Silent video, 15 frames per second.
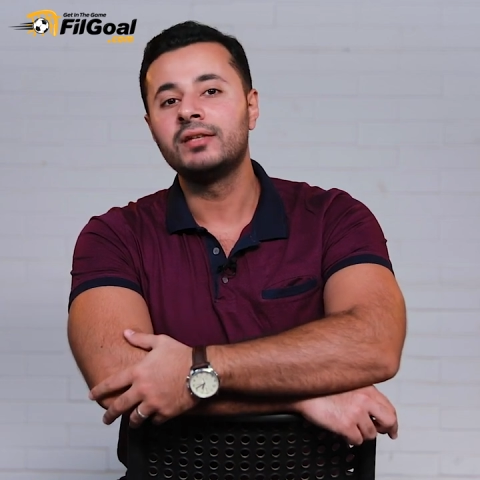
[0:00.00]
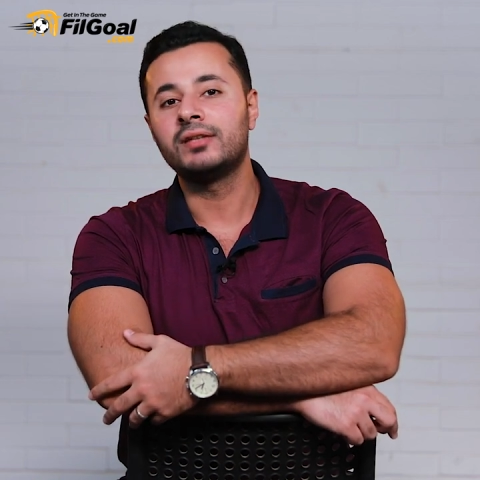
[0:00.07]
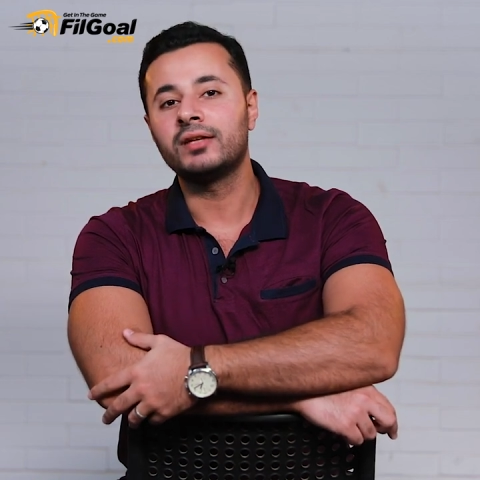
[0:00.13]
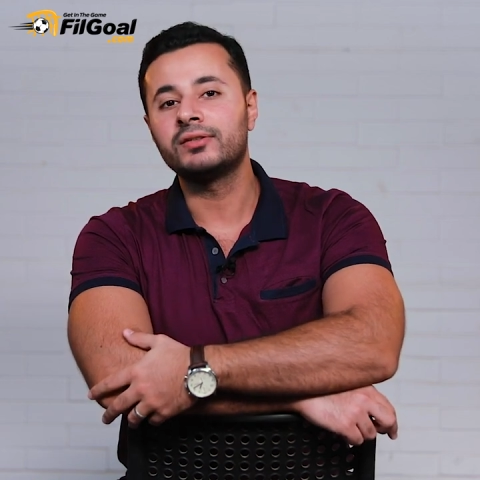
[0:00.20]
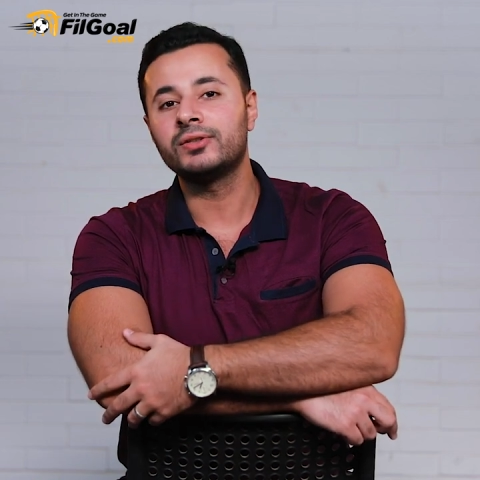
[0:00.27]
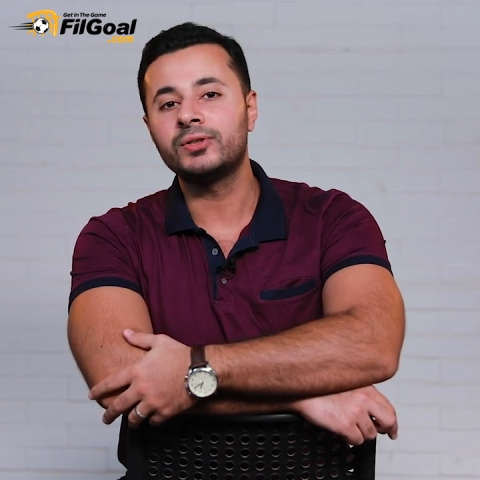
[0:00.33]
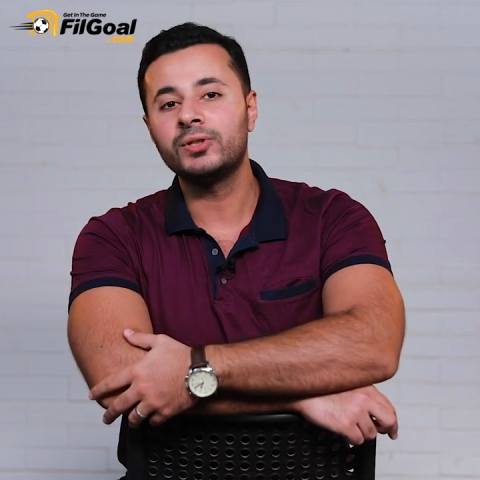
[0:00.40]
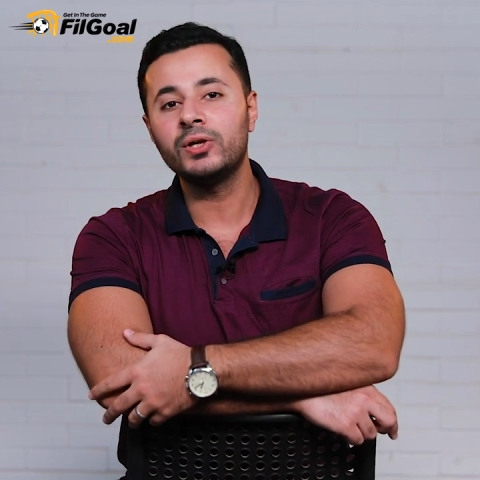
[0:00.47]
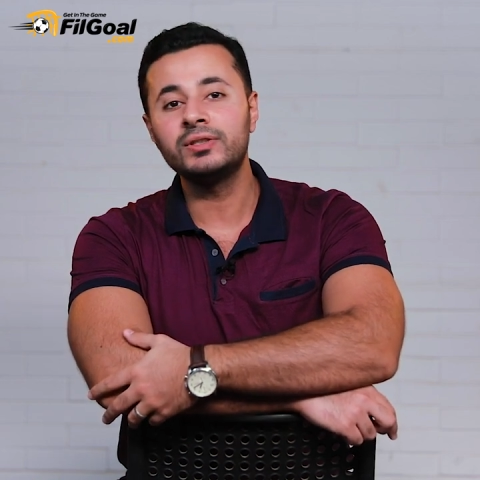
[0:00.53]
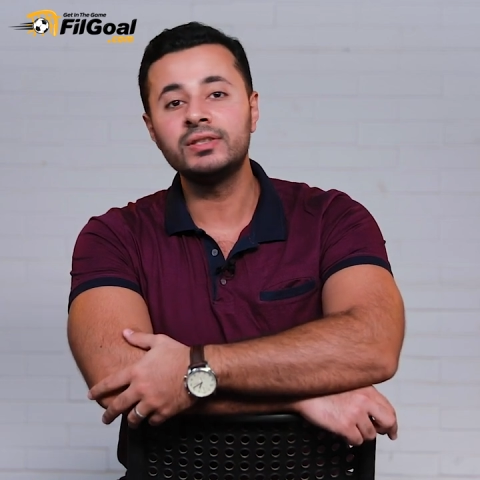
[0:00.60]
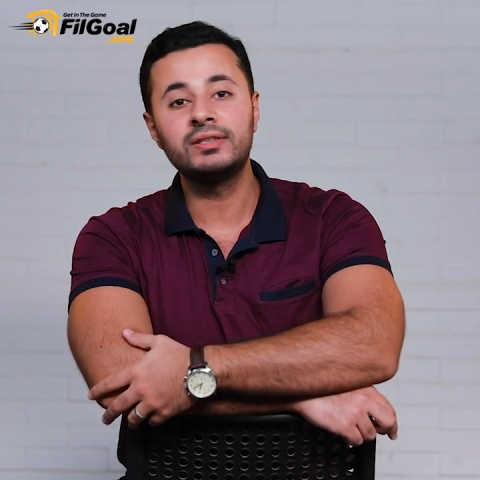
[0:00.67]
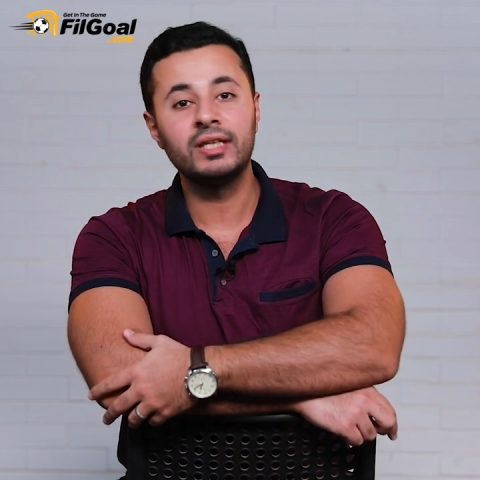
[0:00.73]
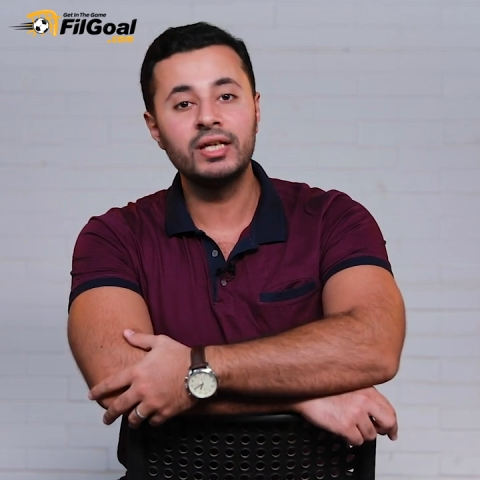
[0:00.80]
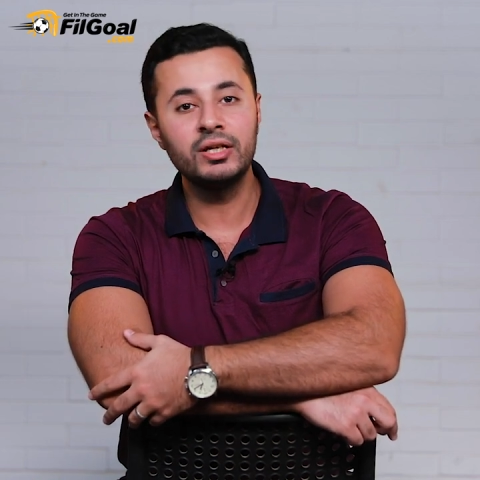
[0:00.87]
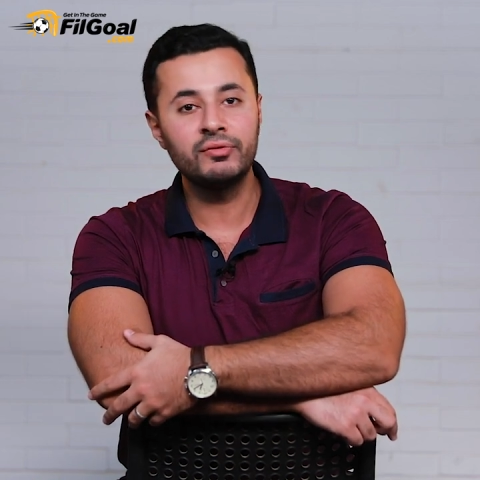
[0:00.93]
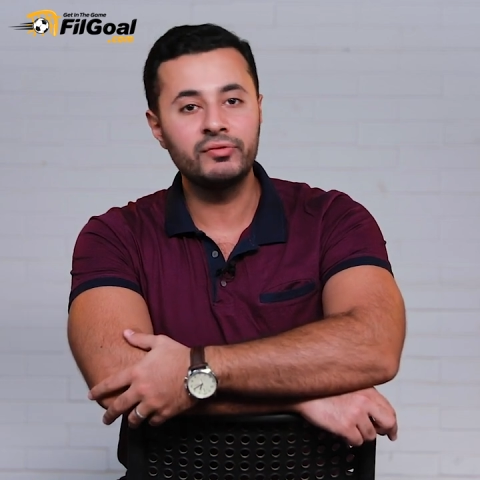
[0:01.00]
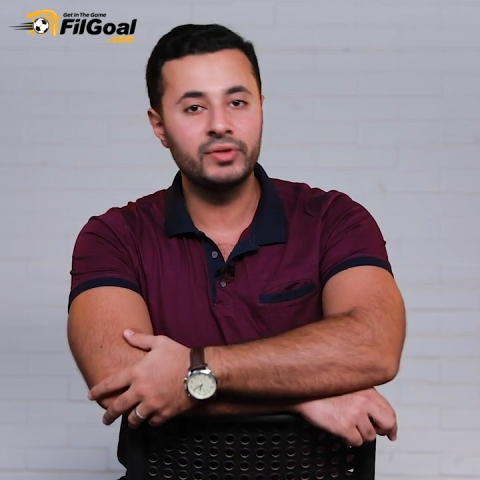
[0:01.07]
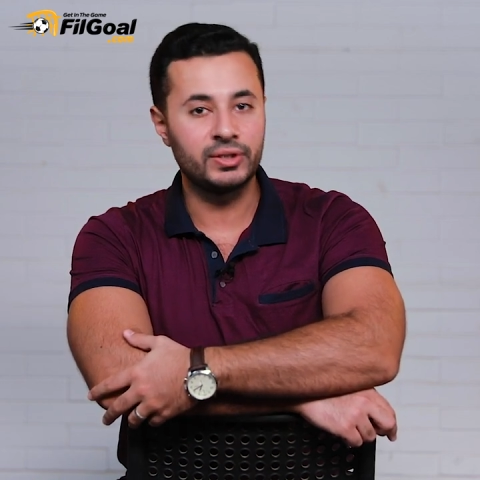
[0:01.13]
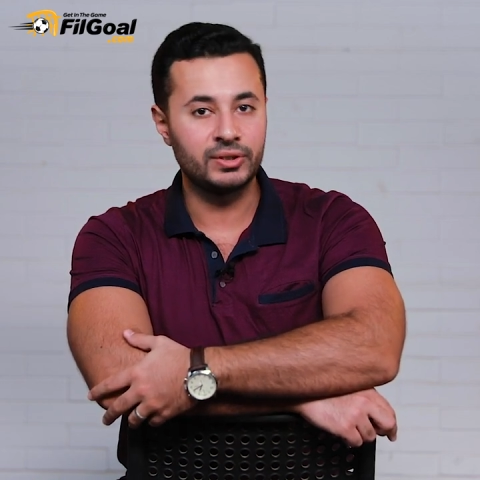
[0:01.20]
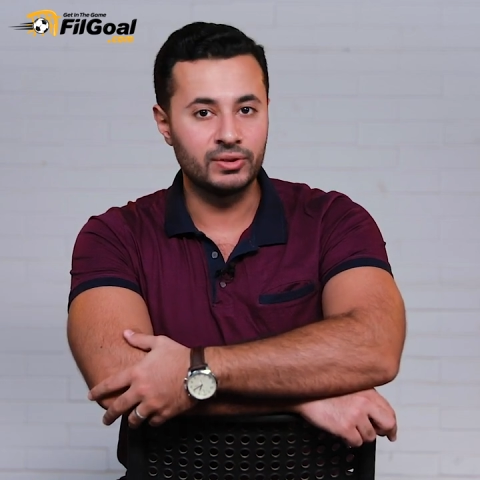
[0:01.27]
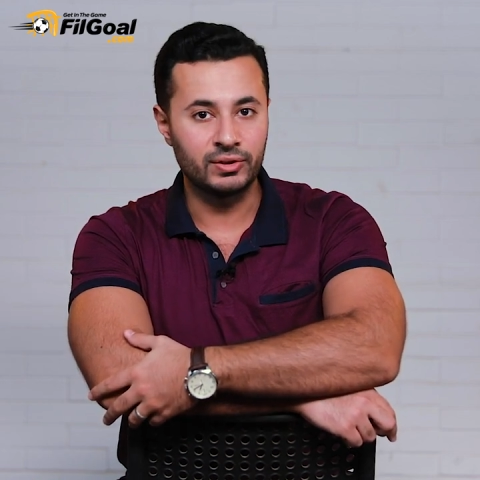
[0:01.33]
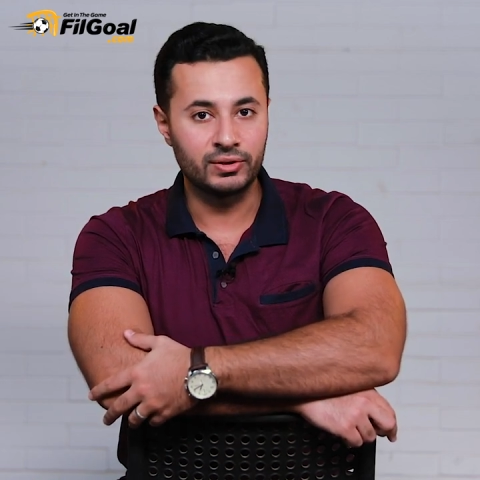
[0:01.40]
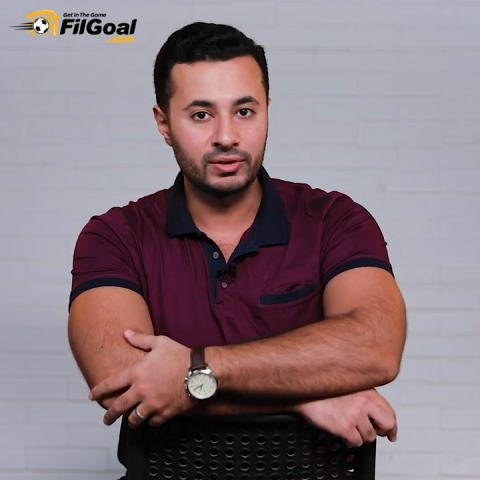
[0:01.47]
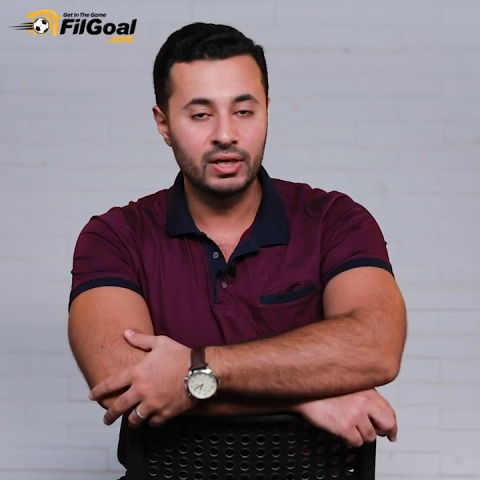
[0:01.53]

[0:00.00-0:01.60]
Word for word: تحت قيادة هيرفي رينار.